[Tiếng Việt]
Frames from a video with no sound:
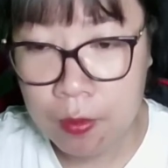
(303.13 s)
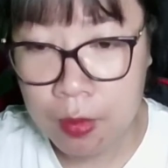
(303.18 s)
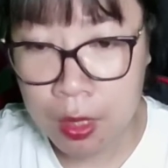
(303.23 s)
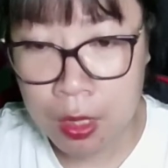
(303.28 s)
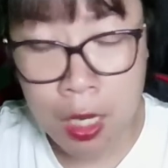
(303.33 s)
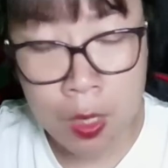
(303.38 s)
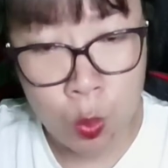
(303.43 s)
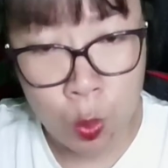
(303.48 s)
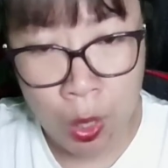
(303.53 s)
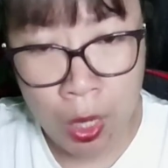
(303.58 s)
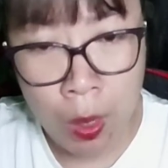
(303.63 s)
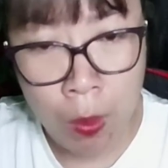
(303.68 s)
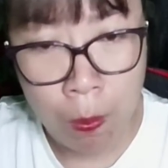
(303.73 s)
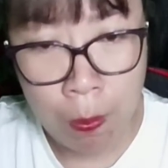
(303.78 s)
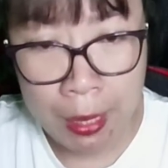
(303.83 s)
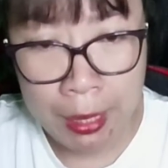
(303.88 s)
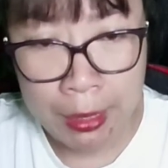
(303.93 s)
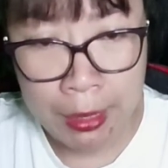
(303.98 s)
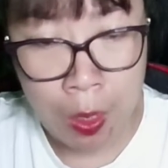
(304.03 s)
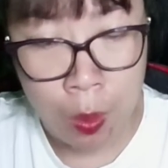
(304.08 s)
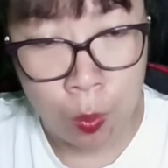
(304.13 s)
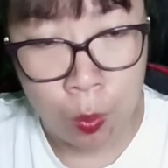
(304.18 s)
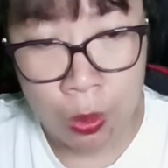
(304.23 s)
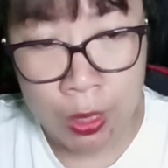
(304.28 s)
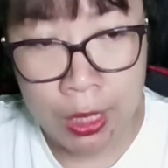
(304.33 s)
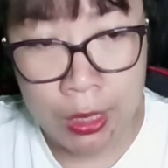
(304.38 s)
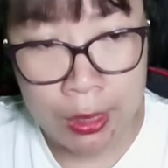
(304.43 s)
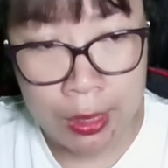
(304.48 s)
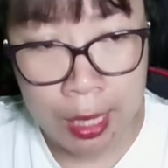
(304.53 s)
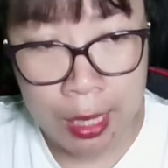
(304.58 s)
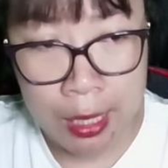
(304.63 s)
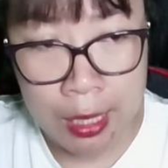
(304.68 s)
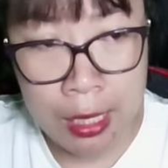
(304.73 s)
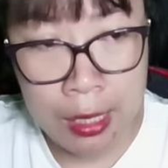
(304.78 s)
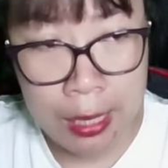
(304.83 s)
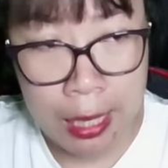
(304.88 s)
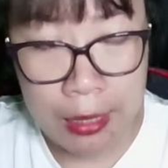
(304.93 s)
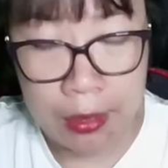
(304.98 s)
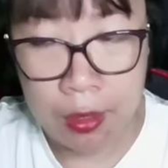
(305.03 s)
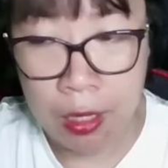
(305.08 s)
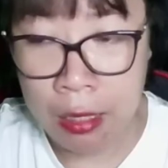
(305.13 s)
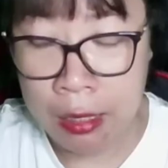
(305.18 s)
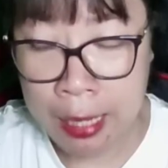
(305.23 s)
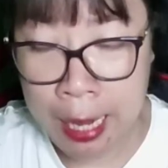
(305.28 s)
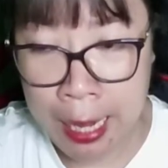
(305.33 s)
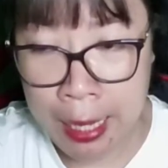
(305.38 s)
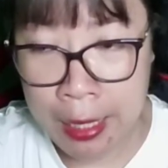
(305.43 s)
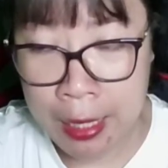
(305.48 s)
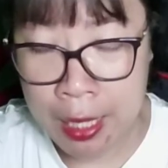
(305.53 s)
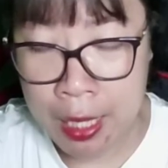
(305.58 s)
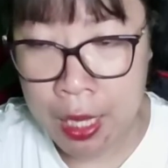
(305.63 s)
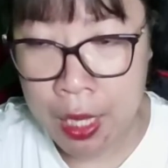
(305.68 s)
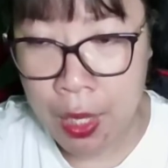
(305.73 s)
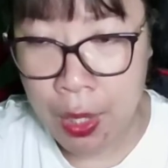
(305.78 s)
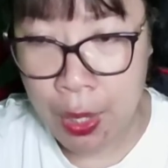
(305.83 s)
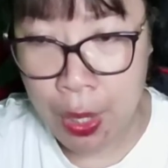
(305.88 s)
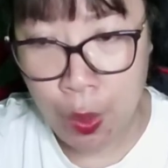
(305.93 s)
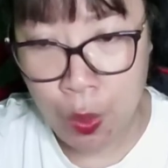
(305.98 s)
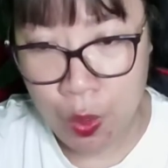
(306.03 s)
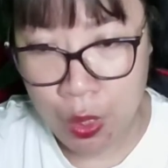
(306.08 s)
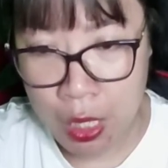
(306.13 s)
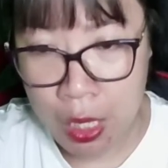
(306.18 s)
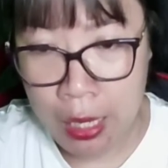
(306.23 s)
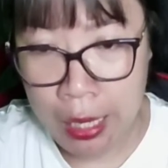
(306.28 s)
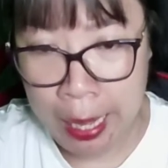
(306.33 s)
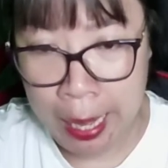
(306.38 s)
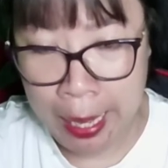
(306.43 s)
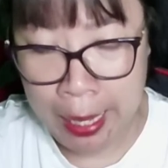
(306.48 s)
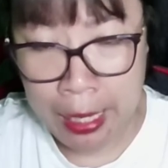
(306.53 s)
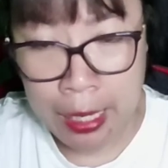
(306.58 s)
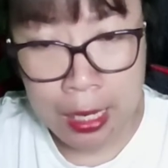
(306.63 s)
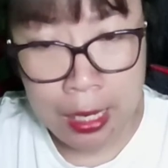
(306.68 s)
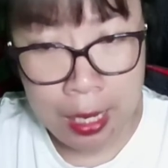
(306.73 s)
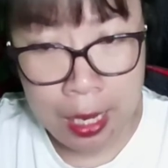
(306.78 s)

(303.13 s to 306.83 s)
Người của Long Mạch Tộc nhìn thấy cảnh tượng này đều sợ hãi,